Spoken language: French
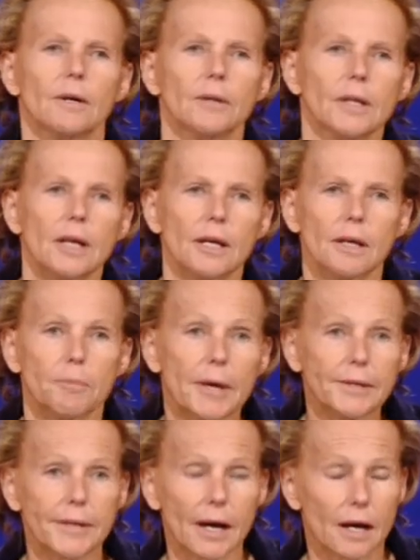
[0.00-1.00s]
les
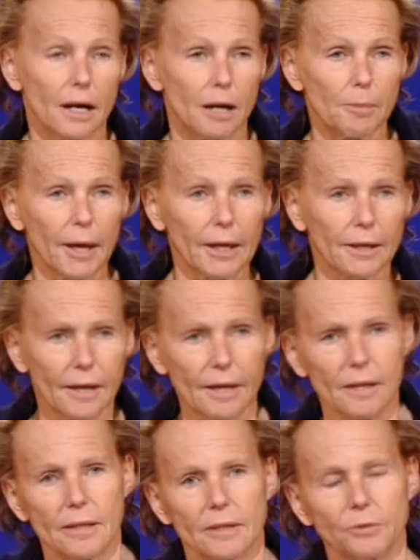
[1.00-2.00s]
médias
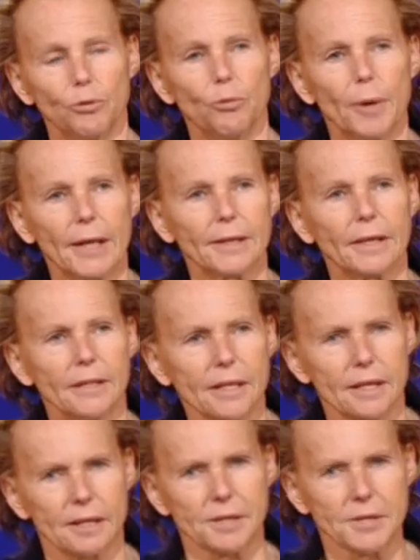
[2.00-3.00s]
américains ou
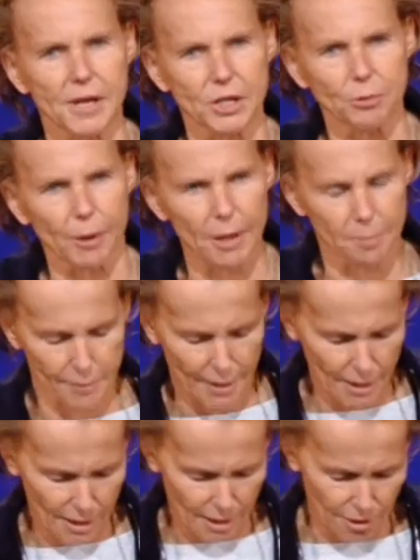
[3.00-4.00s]
britanniques qui s'expriment
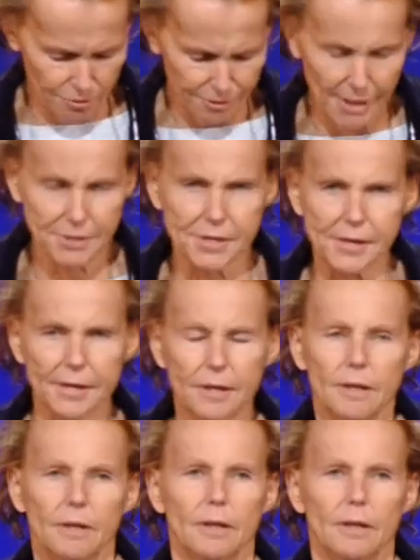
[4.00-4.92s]
en farci,